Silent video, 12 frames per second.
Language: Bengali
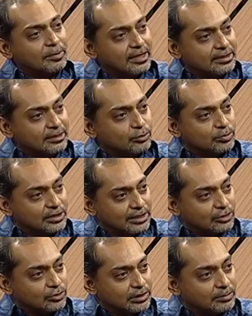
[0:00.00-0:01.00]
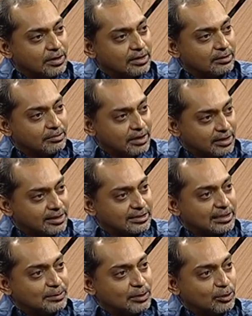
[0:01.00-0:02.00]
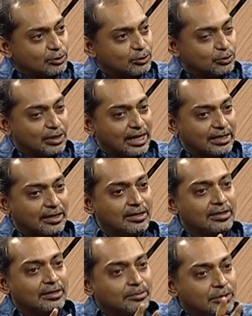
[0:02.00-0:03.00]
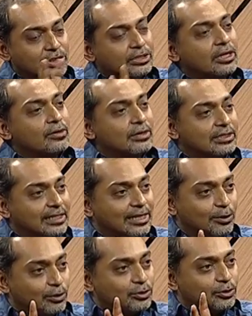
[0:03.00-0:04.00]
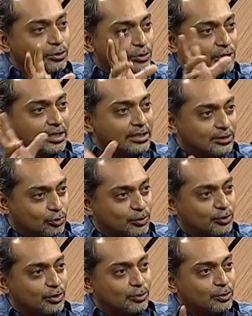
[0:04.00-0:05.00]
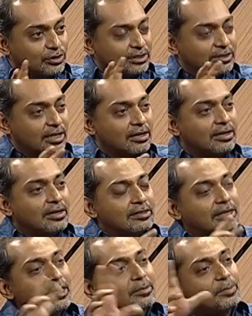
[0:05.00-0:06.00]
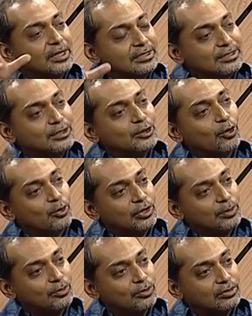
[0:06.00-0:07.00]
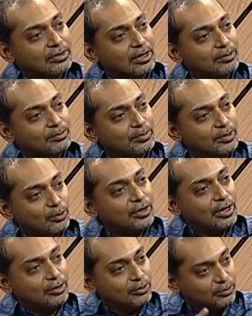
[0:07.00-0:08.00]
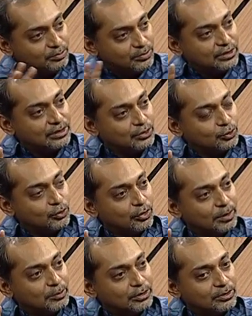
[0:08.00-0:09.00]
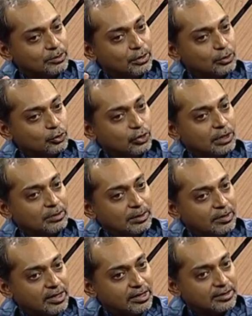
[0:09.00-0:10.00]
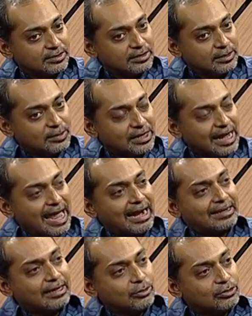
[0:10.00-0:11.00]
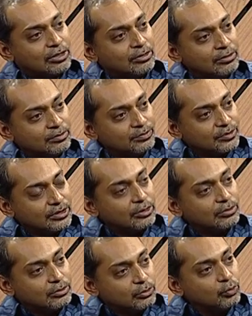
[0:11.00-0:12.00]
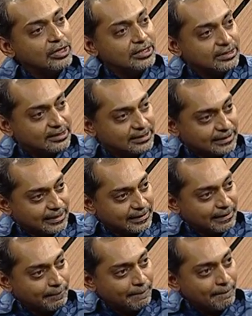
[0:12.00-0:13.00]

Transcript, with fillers: বালিতে তুমি দেখিছো যে বাংলা সিনেমার অন্তত একটা বিশ্বায়নের জায়গা ঐশ্বর্য রায় এসে অভিনয় করছে তার তার বাণিজ্যিকরণ এবং তার অন্যান্য জিনিসগুলো আমি বলছি চোখের বালি বাংলা সিনেমাকে একটা কোথাও যেন তুলে দিচ্ছে আর কি